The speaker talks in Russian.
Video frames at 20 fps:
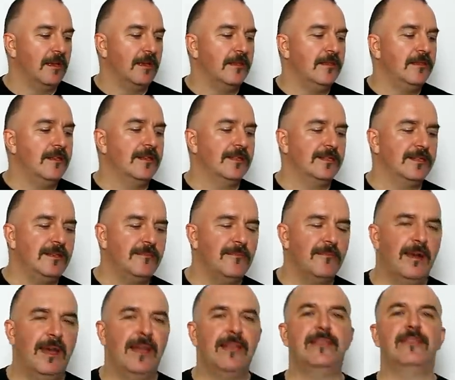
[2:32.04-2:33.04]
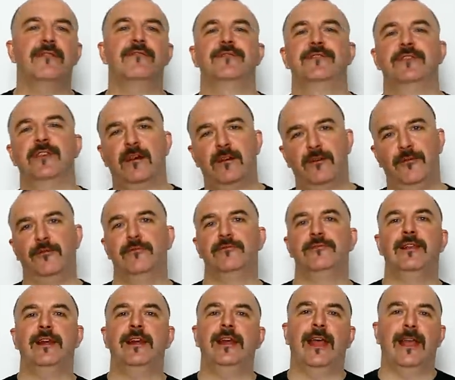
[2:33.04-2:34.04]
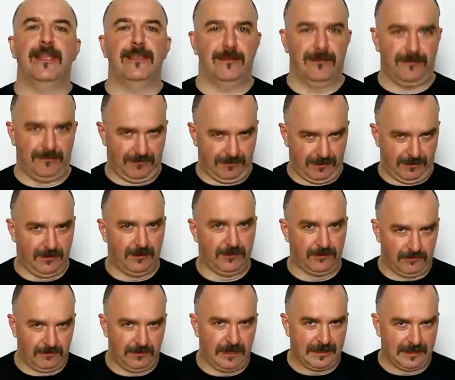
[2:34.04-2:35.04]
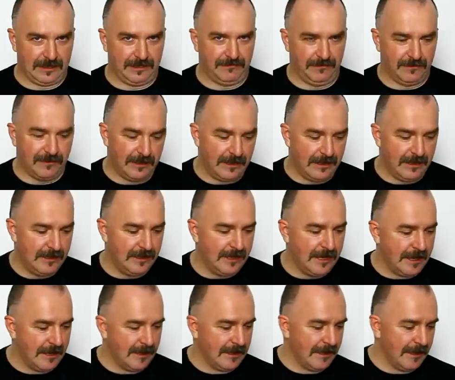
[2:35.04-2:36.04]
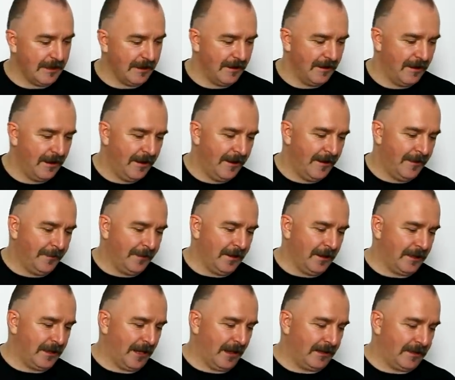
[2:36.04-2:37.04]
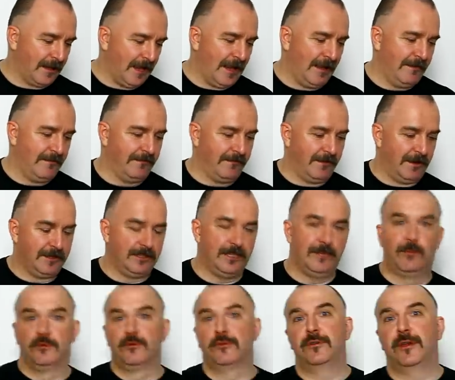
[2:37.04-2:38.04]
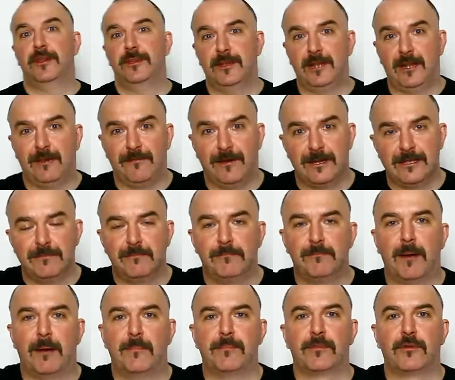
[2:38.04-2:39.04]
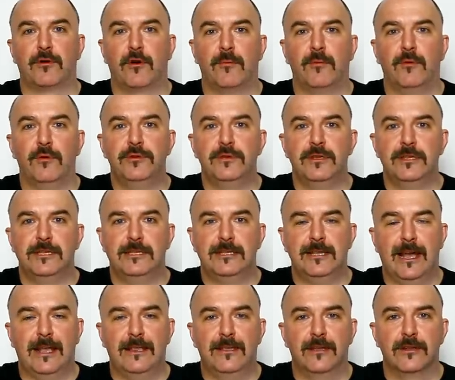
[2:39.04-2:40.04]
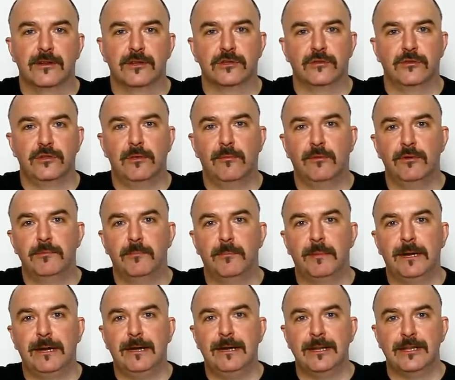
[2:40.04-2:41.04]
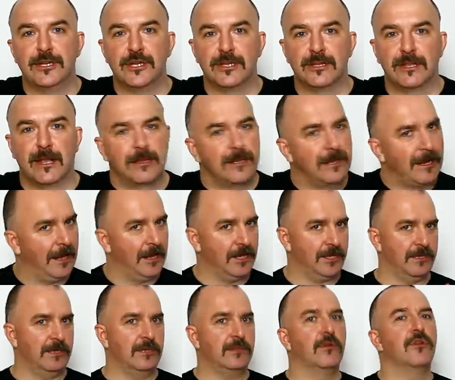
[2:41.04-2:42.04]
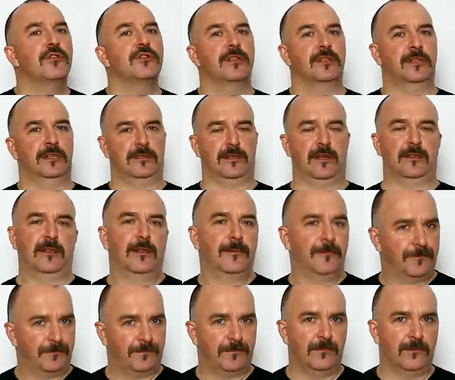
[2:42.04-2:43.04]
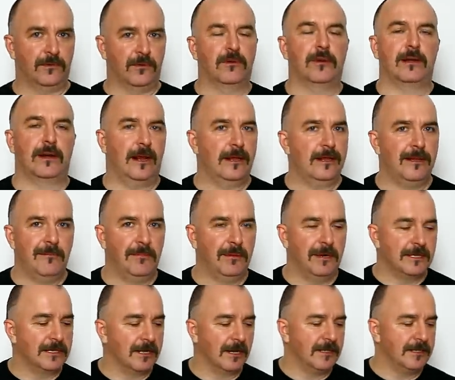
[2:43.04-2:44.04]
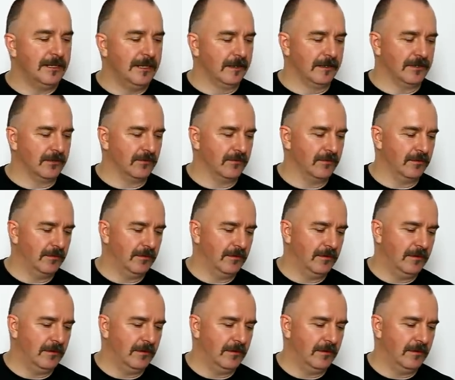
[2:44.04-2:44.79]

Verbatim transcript: не снимайте всякую дрянь на государственные деньги. И тогда вас не будут критиковать. Попробуйте снять что-нибудь приличное. Это, конечно, не точная цитата, но крайне близко к тексту.